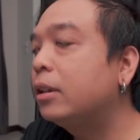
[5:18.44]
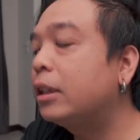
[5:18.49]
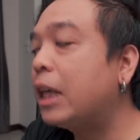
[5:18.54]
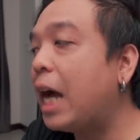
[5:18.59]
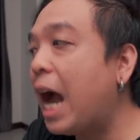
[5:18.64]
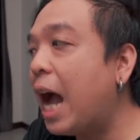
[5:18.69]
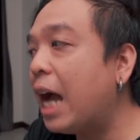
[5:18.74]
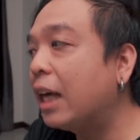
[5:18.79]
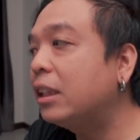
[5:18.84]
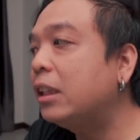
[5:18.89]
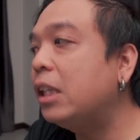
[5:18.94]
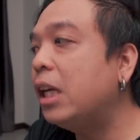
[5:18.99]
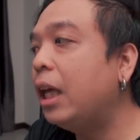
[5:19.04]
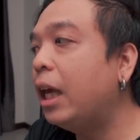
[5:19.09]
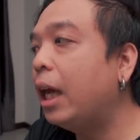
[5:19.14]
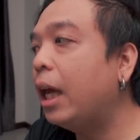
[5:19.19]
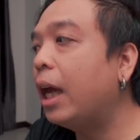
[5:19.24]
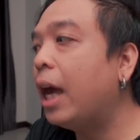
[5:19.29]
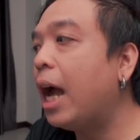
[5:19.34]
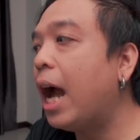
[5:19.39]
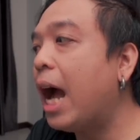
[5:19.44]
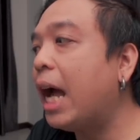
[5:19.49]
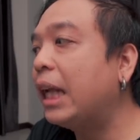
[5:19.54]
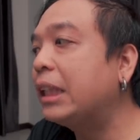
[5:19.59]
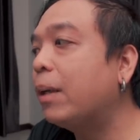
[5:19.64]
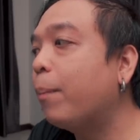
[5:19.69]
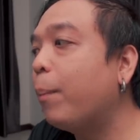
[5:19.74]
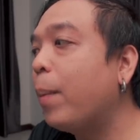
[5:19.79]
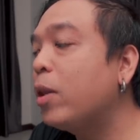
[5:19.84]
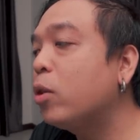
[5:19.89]
ชางชีอาจ
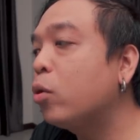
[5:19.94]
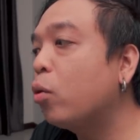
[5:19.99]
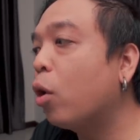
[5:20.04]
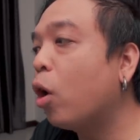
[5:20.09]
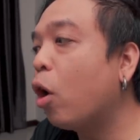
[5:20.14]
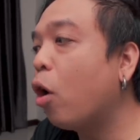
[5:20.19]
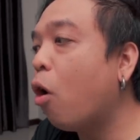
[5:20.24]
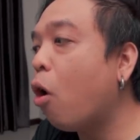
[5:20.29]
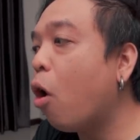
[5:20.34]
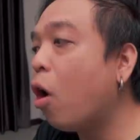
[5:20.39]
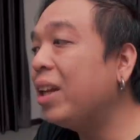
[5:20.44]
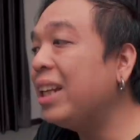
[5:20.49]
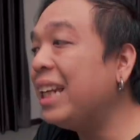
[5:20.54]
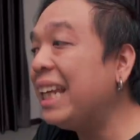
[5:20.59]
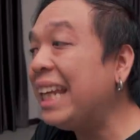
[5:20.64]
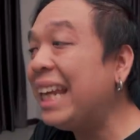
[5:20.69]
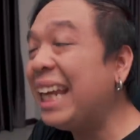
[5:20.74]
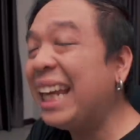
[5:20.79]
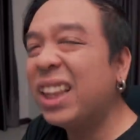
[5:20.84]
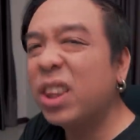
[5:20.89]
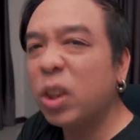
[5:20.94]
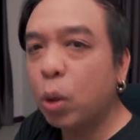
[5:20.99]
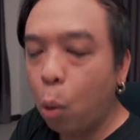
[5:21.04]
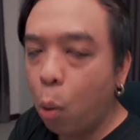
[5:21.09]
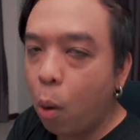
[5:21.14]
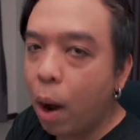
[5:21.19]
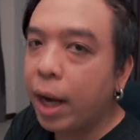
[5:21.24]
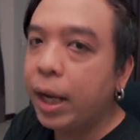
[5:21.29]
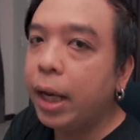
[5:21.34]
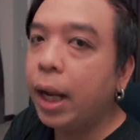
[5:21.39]
จะเป็นตัวละครอีกตั
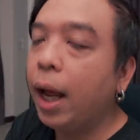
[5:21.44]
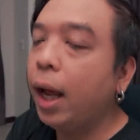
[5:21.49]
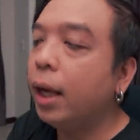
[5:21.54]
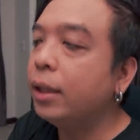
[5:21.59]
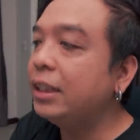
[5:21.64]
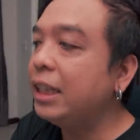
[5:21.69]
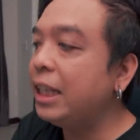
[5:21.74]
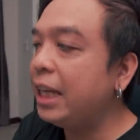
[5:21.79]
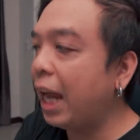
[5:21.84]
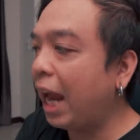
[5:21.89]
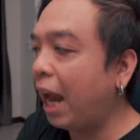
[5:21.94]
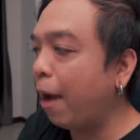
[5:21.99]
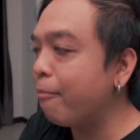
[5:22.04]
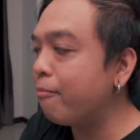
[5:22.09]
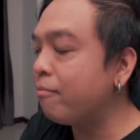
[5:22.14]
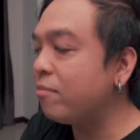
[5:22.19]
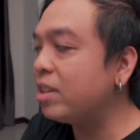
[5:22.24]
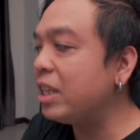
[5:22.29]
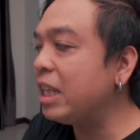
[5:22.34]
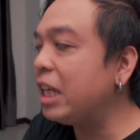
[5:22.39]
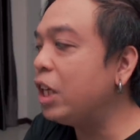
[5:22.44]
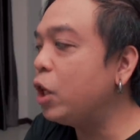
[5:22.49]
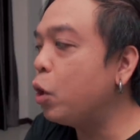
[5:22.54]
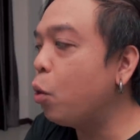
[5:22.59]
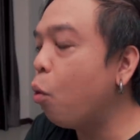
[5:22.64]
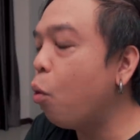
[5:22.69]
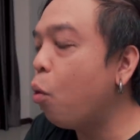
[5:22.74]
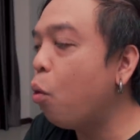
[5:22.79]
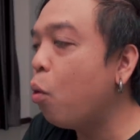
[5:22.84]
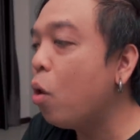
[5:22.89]
วหนึ่งที่
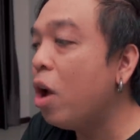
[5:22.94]
MCU